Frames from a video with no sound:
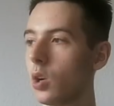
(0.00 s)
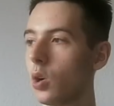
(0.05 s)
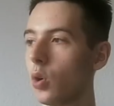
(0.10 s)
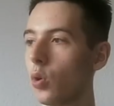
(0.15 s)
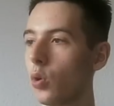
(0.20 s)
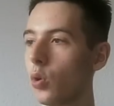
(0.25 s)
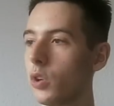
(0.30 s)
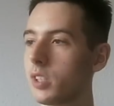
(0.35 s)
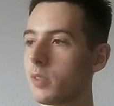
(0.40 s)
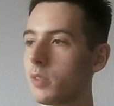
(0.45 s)

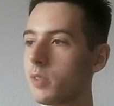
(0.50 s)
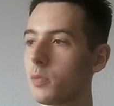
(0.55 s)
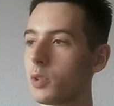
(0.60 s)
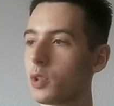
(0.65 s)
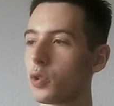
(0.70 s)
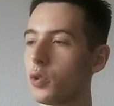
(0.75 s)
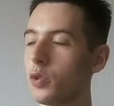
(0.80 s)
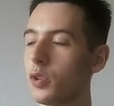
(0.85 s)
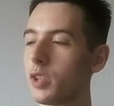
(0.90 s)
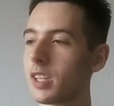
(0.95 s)
Und mit
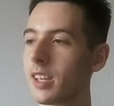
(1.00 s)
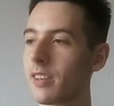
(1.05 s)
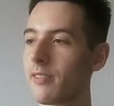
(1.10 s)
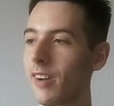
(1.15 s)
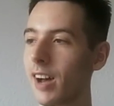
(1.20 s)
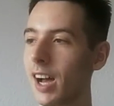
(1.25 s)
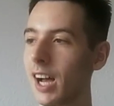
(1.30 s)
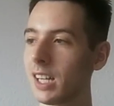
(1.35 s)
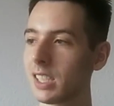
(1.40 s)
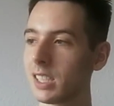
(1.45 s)
König
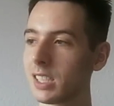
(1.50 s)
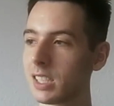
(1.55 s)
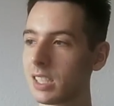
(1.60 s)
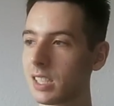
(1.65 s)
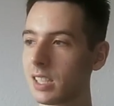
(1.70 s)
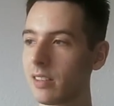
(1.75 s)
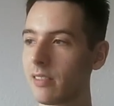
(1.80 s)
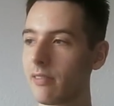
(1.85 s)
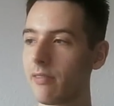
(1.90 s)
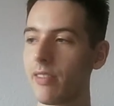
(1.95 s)
F8
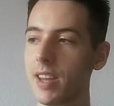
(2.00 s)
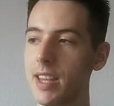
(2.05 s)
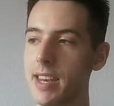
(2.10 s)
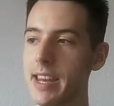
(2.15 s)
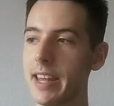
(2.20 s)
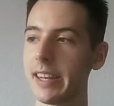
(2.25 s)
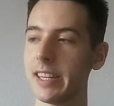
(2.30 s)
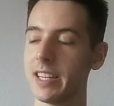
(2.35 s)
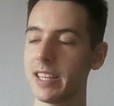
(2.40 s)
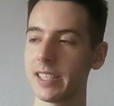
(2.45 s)

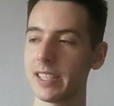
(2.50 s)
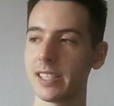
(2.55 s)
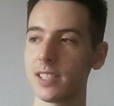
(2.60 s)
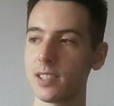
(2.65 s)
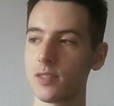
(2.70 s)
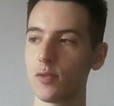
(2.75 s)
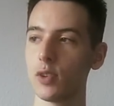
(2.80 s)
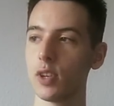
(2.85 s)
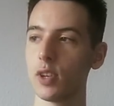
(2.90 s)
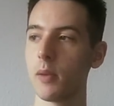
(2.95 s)
verhindert er es
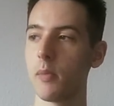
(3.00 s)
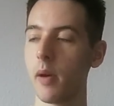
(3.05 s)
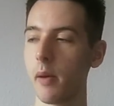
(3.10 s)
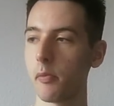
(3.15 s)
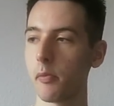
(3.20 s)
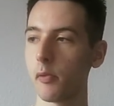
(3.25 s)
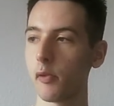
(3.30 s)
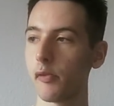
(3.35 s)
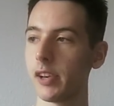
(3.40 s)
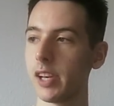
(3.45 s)
jetzt wunderbar
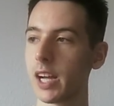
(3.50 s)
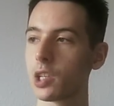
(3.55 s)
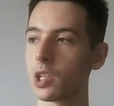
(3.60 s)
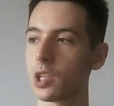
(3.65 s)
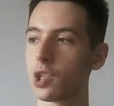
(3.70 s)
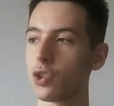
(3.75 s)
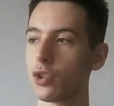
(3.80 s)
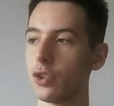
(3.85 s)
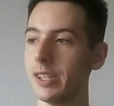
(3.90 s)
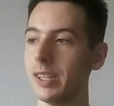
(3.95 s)

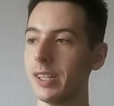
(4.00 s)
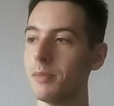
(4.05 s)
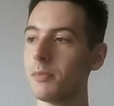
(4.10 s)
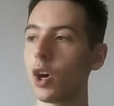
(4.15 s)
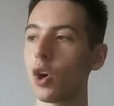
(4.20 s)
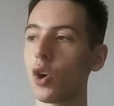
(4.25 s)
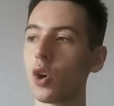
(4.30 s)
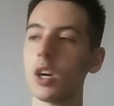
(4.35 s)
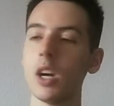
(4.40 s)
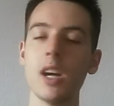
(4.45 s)
prophylaktisch und nimmt
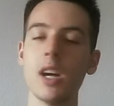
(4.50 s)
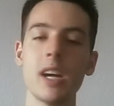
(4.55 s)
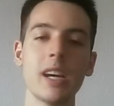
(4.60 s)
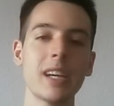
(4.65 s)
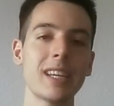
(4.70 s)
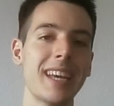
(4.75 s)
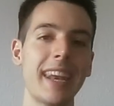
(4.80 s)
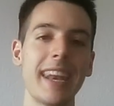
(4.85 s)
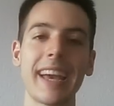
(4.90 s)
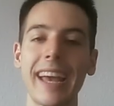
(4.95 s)
auch
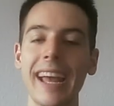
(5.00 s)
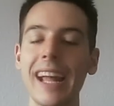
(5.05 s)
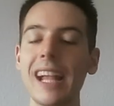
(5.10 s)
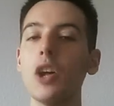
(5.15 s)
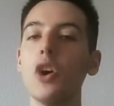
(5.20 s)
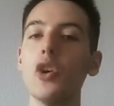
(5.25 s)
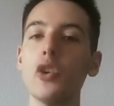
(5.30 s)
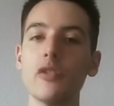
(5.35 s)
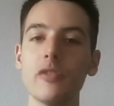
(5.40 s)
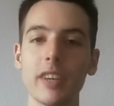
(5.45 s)
generell
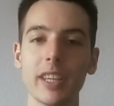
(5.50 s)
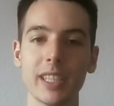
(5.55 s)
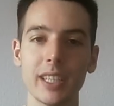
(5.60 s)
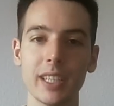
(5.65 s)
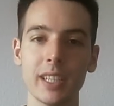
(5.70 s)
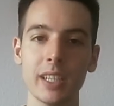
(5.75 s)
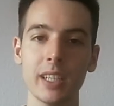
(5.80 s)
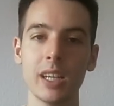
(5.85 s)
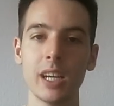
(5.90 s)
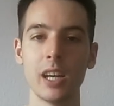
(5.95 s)

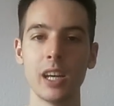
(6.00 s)
irgendwelche